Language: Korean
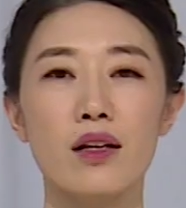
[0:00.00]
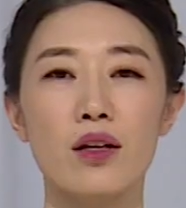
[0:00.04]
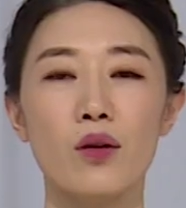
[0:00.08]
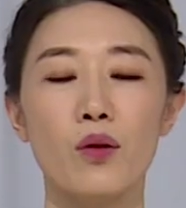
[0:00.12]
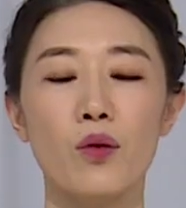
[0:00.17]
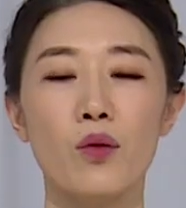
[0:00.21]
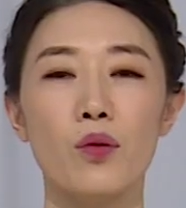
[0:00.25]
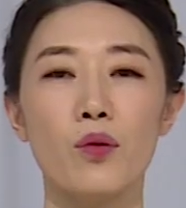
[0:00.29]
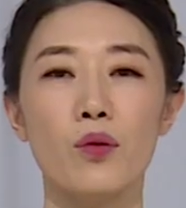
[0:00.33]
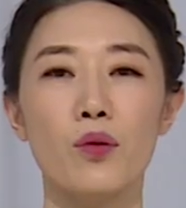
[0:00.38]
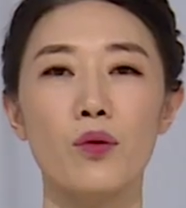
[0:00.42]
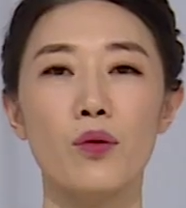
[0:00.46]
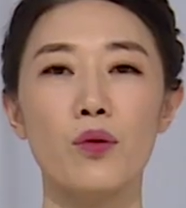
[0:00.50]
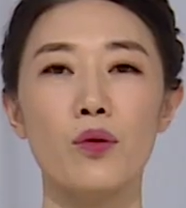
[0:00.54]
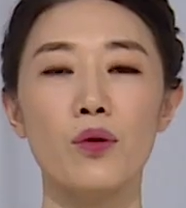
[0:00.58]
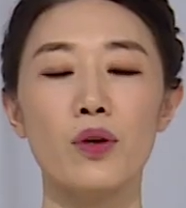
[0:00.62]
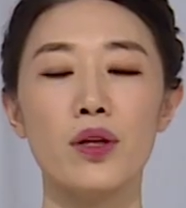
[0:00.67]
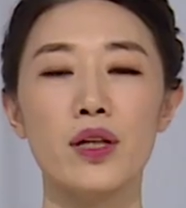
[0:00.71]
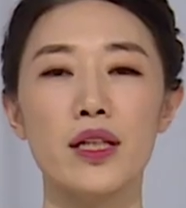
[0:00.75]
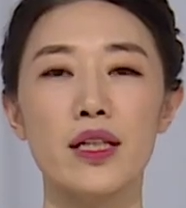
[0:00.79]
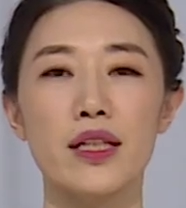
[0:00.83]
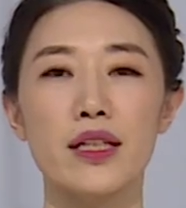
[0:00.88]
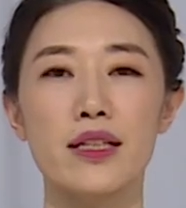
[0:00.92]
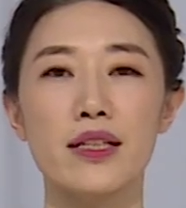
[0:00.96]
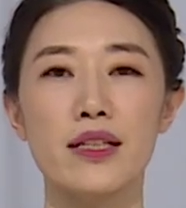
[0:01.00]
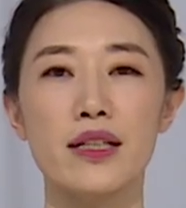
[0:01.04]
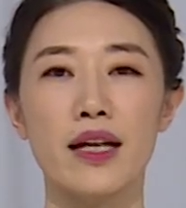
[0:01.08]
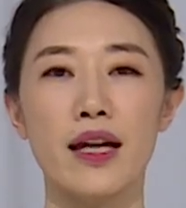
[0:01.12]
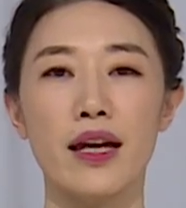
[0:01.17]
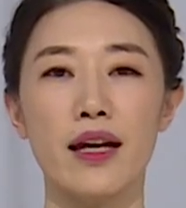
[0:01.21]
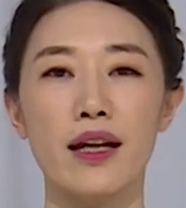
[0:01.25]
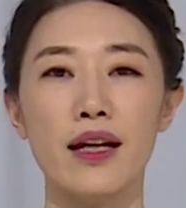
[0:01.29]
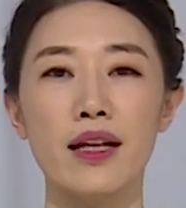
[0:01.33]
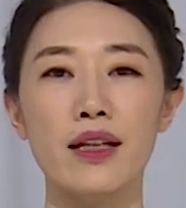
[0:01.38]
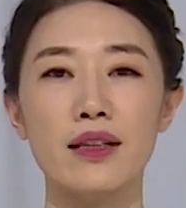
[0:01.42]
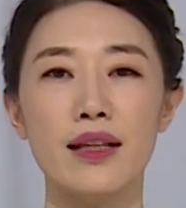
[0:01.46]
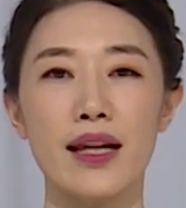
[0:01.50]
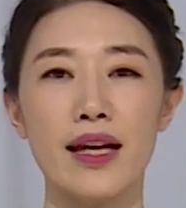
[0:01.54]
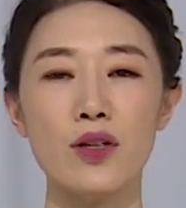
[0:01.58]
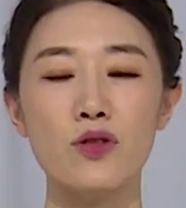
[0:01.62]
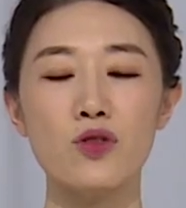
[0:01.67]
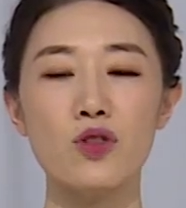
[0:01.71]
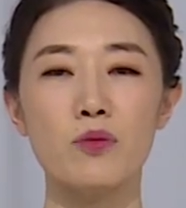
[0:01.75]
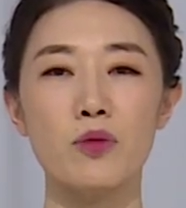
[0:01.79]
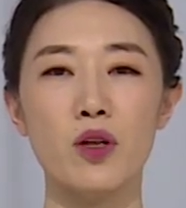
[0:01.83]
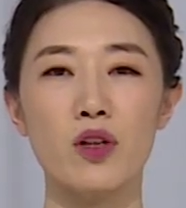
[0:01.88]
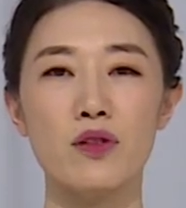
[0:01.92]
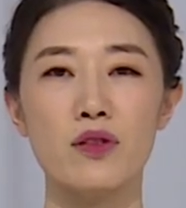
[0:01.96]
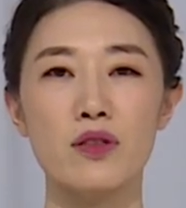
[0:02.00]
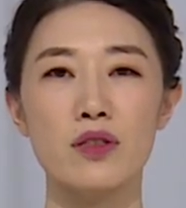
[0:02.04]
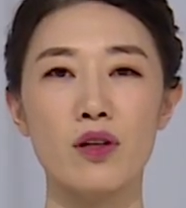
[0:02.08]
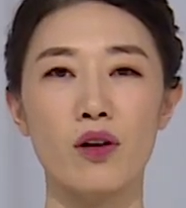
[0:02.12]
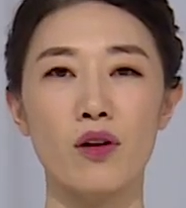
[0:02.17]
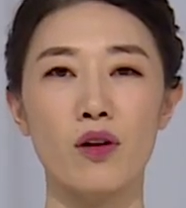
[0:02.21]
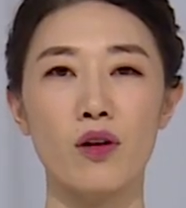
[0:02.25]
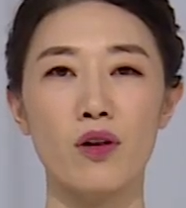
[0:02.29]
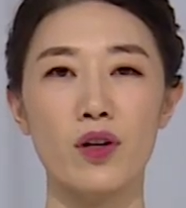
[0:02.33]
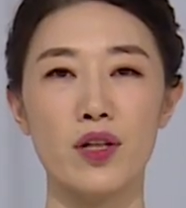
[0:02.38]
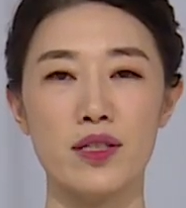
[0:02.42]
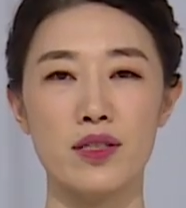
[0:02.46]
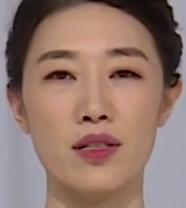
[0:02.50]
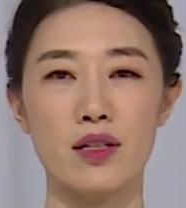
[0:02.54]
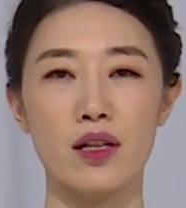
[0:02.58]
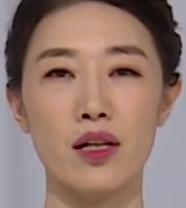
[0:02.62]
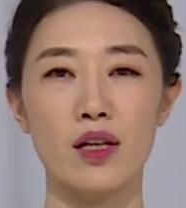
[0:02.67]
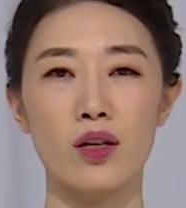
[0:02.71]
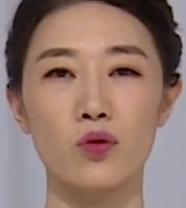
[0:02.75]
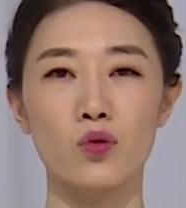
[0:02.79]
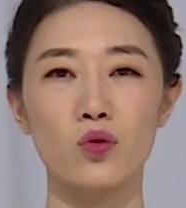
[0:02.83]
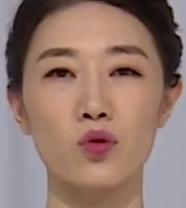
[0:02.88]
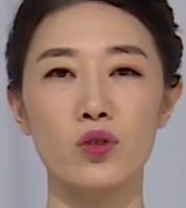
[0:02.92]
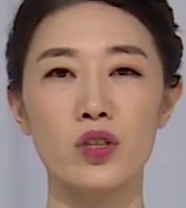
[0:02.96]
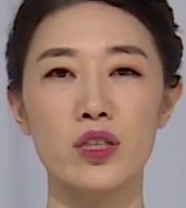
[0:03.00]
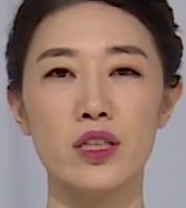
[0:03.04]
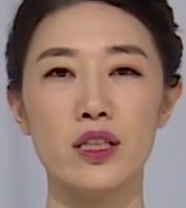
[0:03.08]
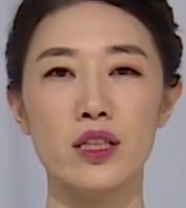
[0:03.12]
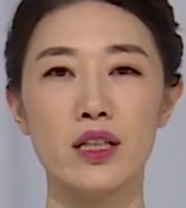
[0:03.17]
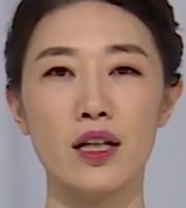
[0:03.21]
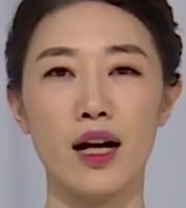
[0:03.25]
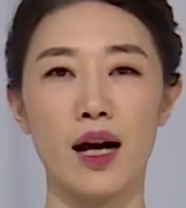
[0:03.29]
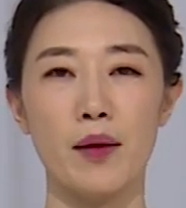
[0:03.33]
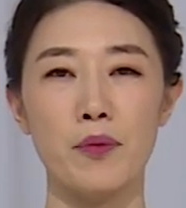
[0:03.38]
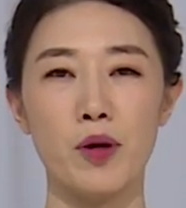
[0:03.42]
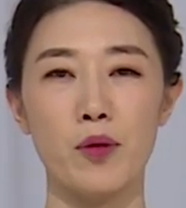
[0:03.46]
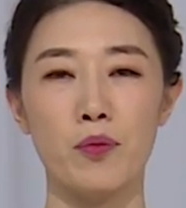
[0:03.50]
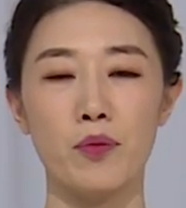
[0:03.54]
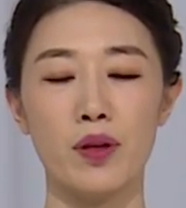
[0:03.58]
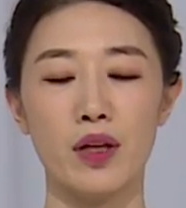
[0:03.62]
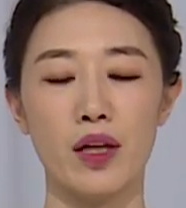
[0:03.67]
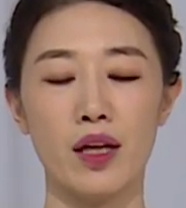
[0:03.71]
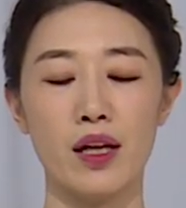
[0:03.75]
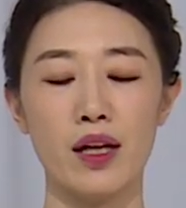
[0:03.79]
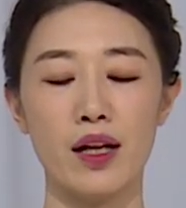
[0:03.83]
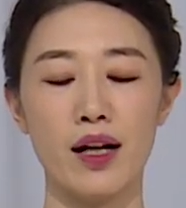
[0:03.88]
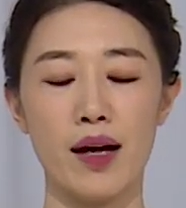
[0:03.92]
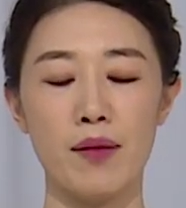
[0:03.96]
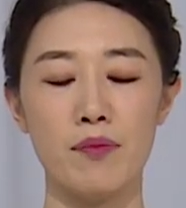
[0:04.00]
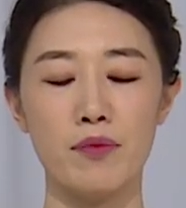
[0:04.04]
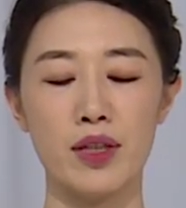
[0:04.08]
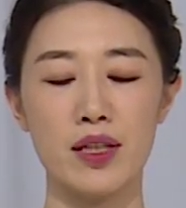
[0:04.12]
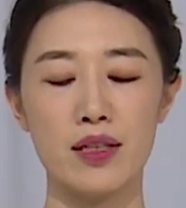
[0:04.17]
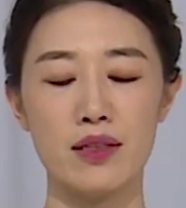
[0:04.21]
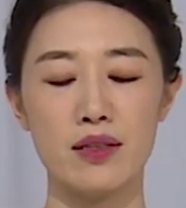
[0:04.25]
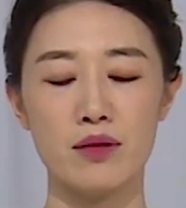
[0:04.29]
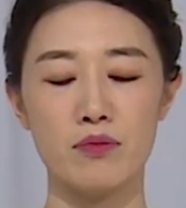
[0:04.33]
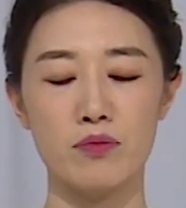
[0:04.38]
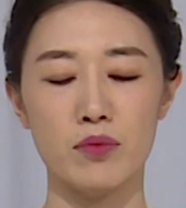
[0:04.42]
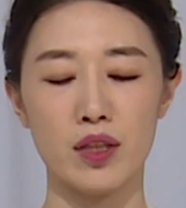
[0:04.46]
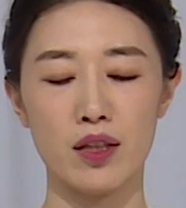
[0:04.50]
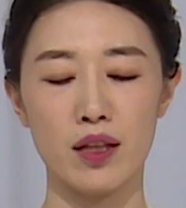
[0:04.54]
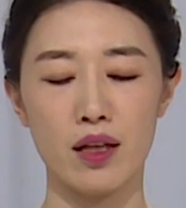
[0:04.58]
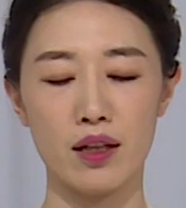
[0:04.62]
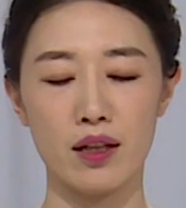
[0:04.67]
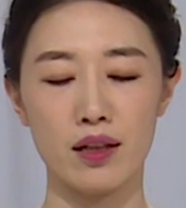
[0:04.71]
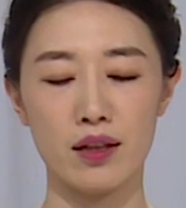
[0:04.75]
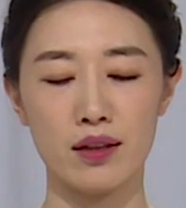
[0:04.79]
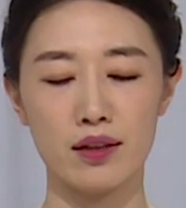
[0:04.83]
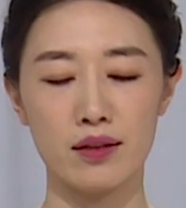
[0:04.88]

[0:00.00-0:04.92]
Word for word: 코로 길게 내쉬면서 이제 눈을 가볍게 감겠습니다.